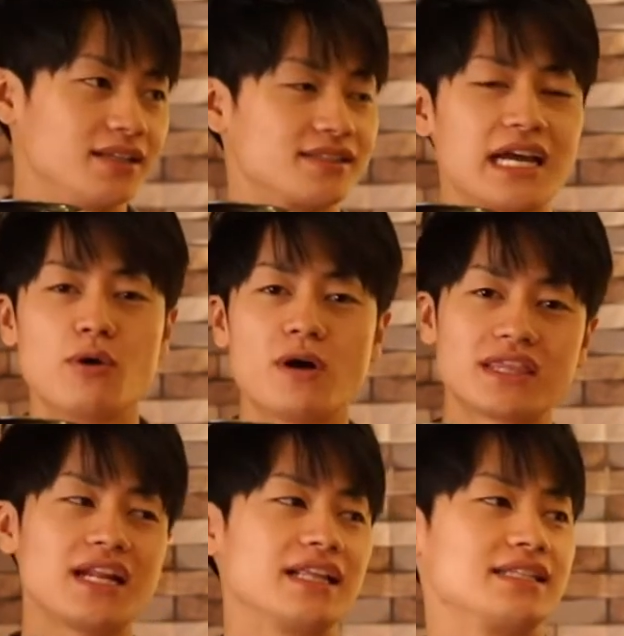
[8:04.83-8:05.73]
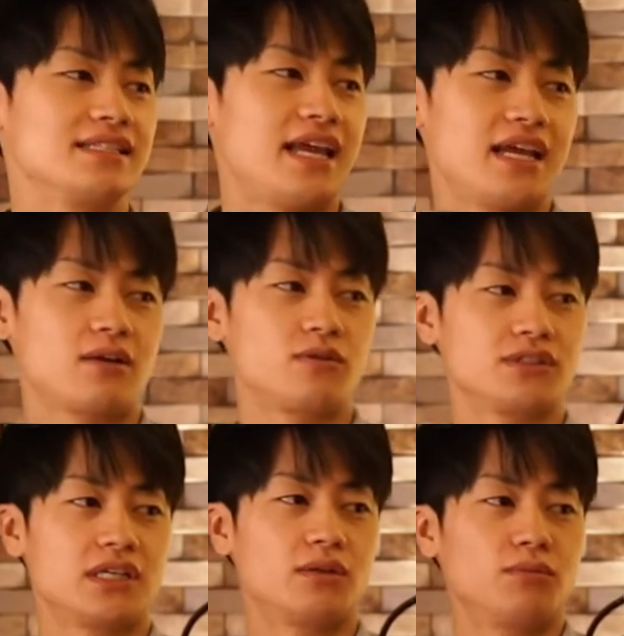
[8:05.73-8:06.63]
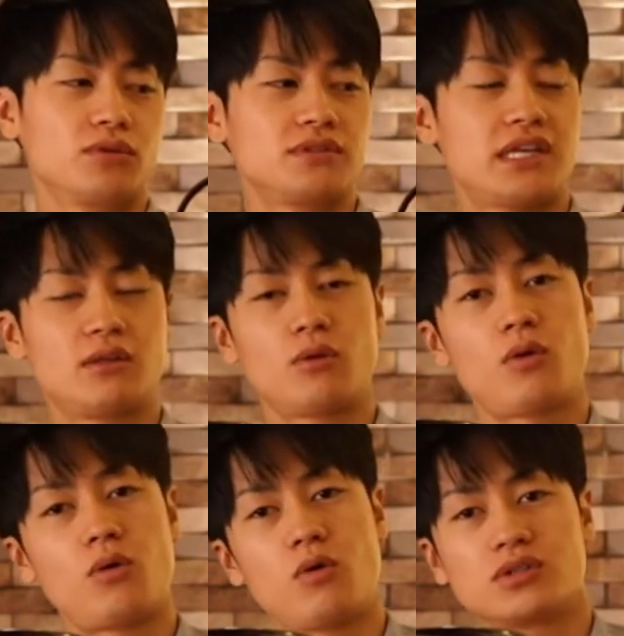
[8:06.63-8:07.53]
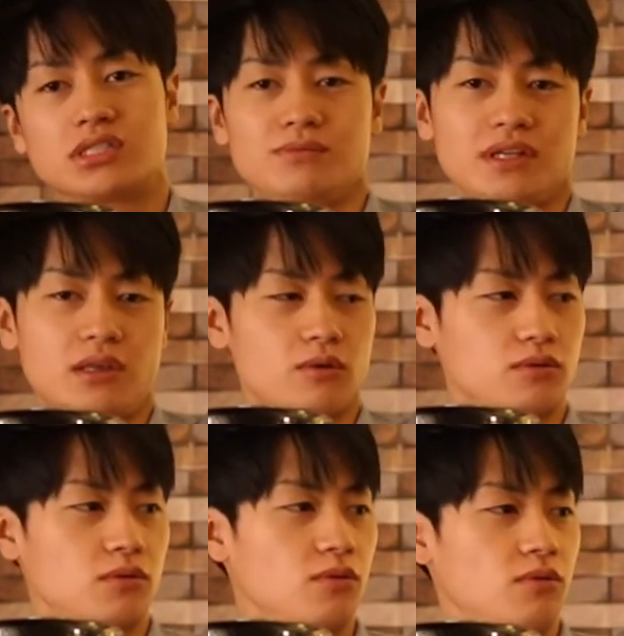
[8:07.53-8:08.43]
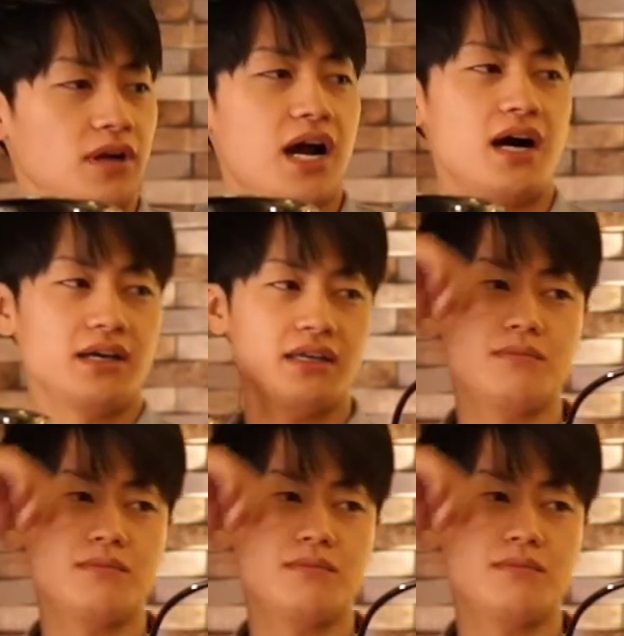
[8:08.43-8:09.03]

使い終わったらですねこちらの元栓の方を閉めておく方がいい